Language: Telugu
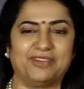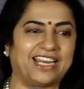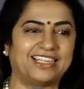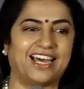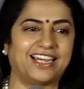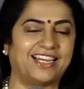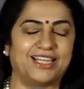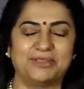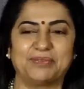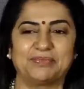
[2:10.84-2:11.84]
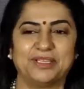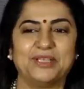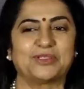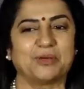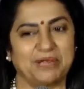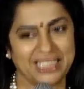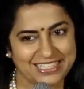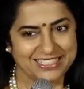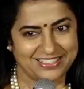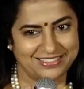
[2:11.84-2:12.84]
వేరే దారి లేదు సో ప్లీజ్
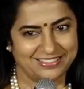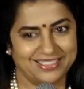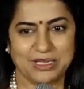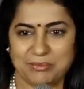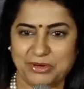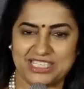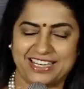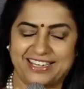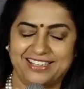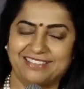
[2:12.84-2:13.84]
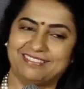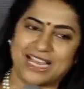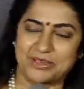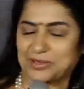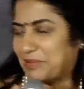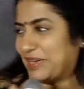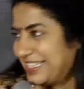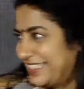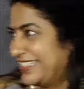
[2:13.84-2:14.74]
సపోర్ట్ చేయండి థ్యాంక్ యూ సో మచ్